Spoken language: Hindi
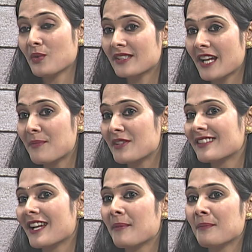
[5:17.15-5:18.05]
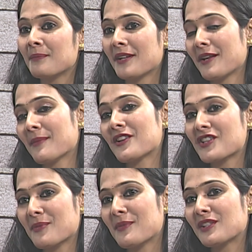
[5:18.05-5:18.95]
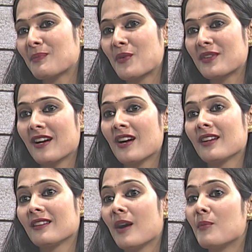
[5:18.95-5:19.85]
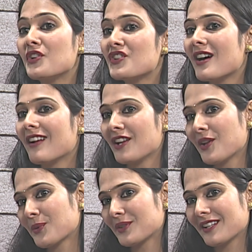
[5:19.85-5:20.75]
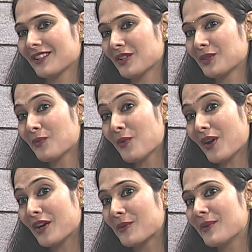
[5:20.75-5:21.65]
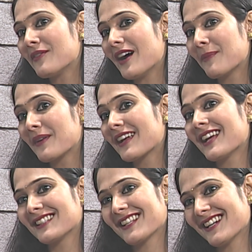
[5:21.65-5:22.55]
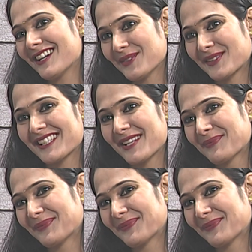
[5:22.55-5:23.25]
उस टाइम जिस टाइम हिमाचल में स्पोर्ट का नामो निशान नहीं होता था तो वो अनुभव आपका कैसा रहा उस टाइम